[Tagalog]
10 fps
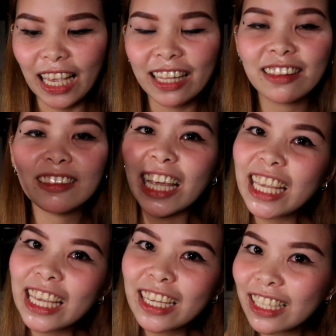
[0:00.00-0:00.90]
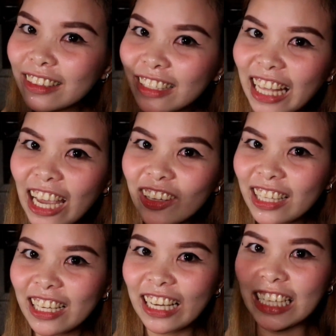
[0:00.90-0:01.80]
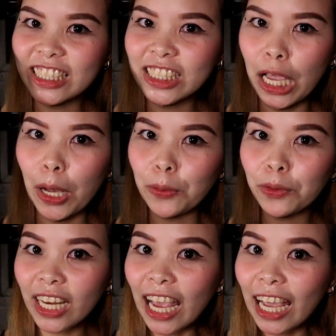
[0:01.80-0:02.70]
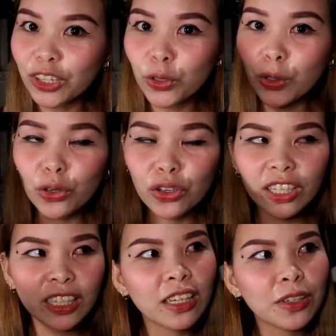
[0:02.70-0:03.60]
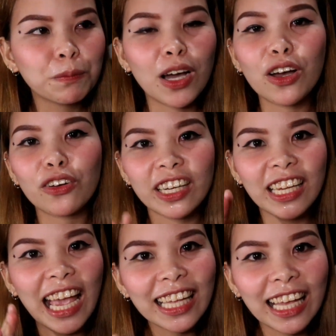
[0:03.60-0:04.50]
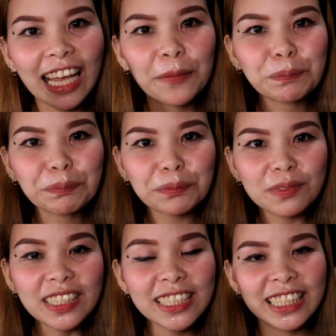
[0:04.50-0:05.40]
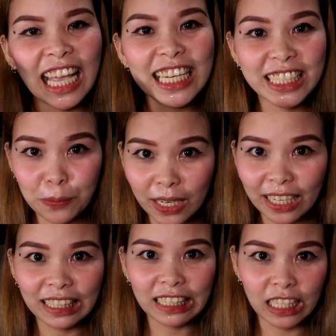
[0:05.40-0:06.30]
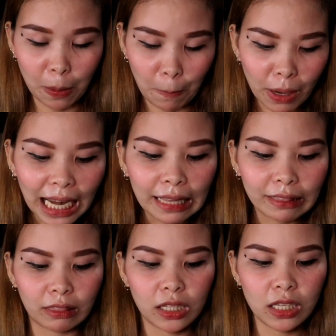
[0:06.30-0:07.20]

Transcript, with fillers: and naiinggit din tayo talaga sa Koreano, Kore mga Koreana dahil sa maganda nilang balat.